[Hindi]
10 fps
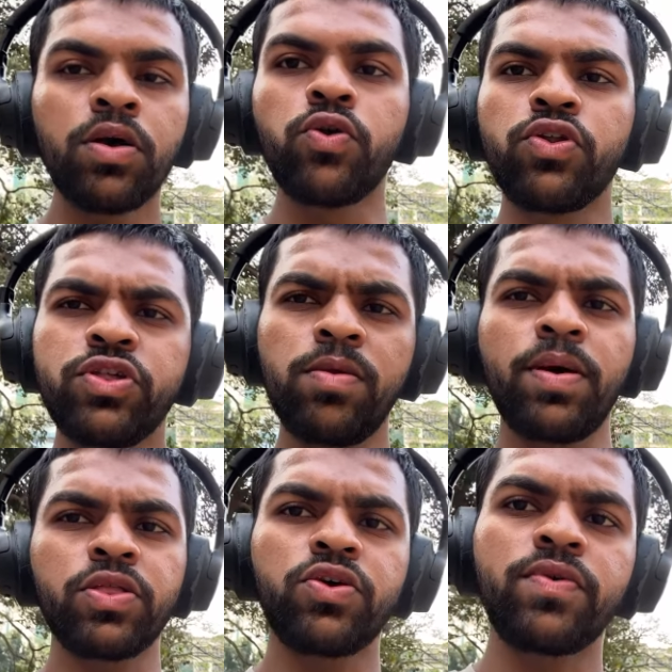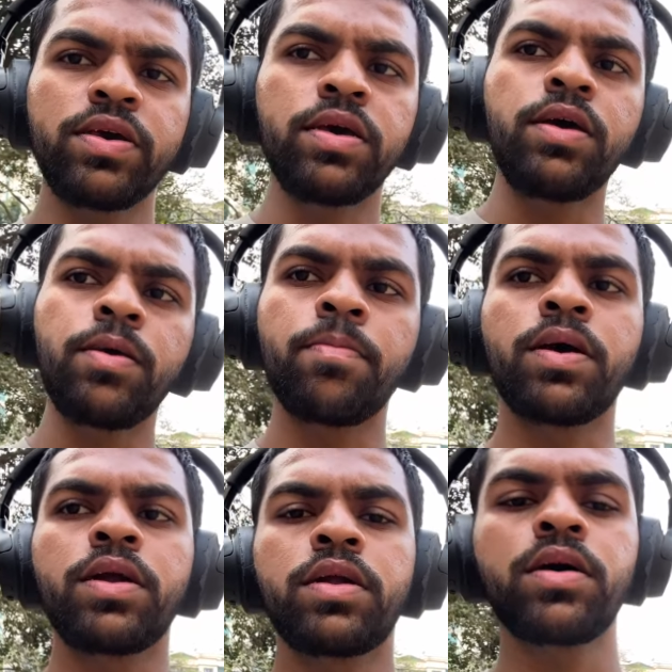ओरिजिनल प्लान तो वही है
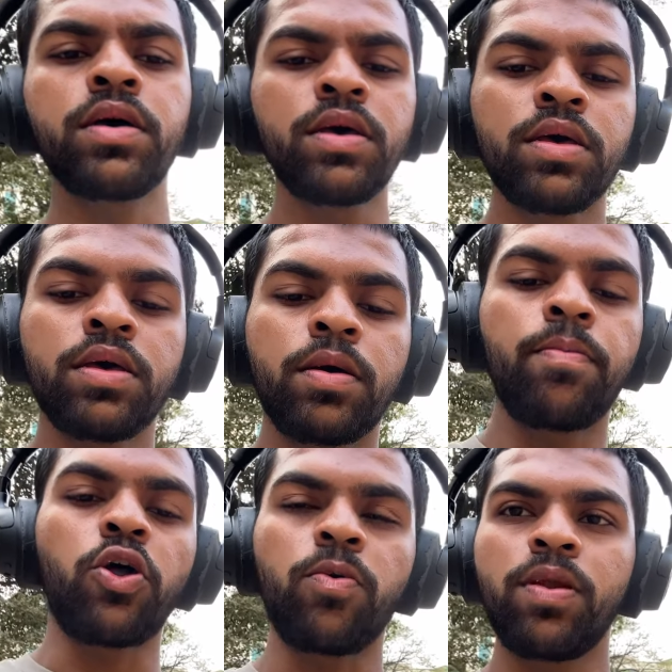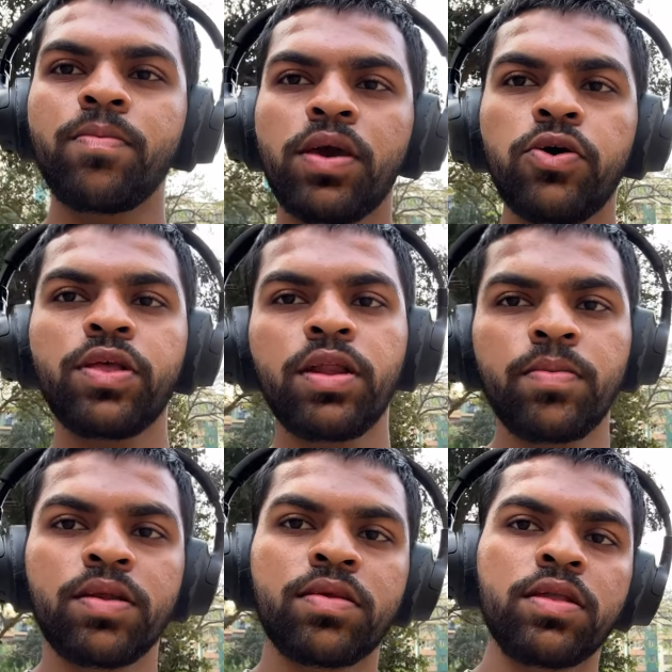बट प्रॉब्लम क्या होता है ना
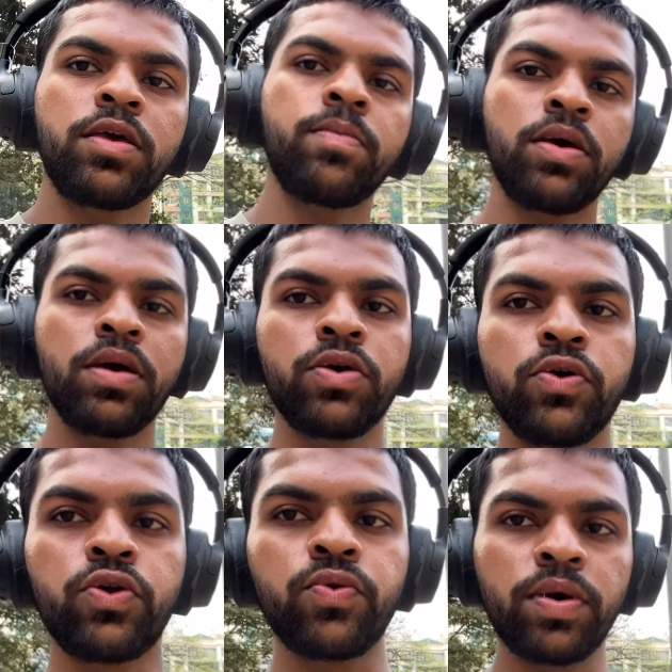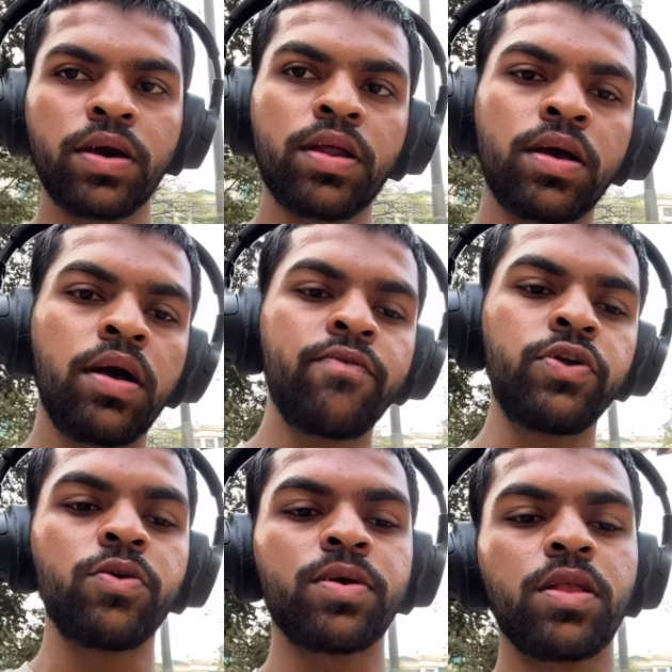मेरे साथ कि मैं यूट्यूब वगैरह का
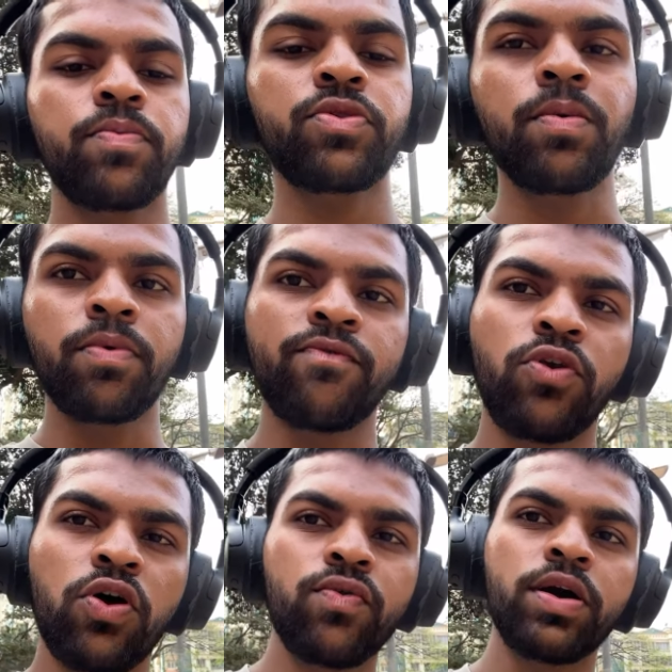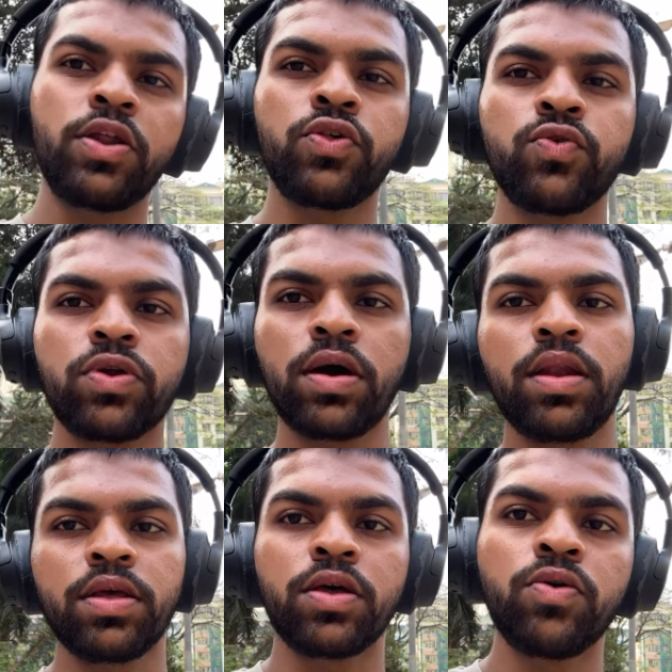वीडियो मतलब सब ब्लॉग वगैरह शूट कर
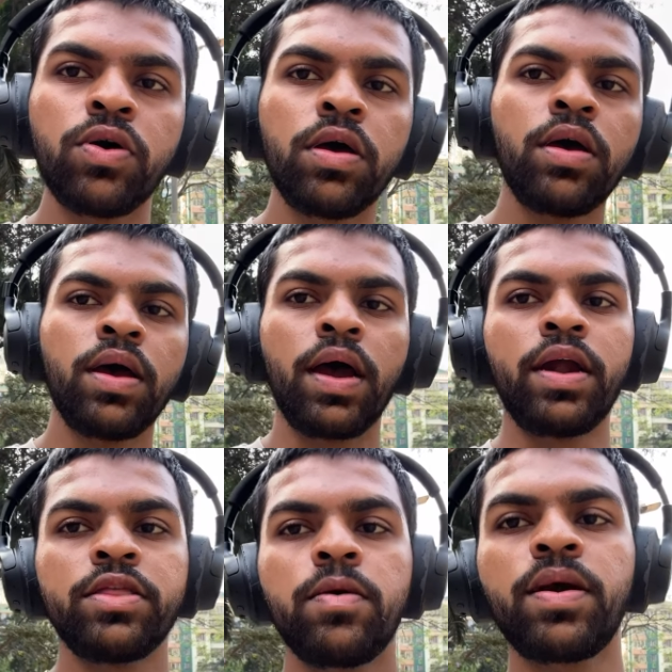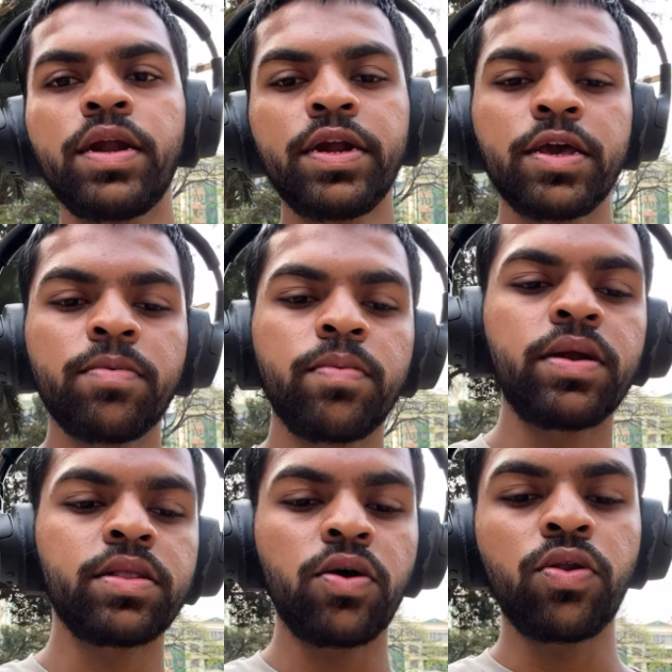लेता हूँ एंड जब एडिटिंग पे
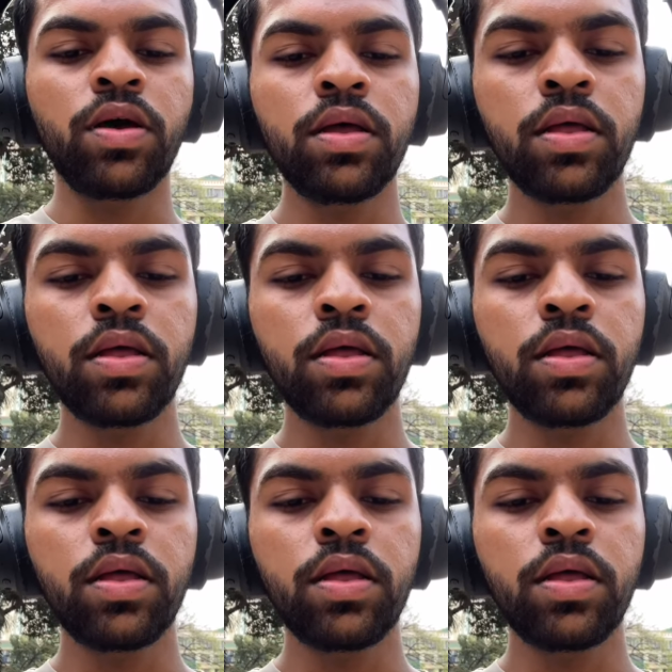बैठता हूँ ना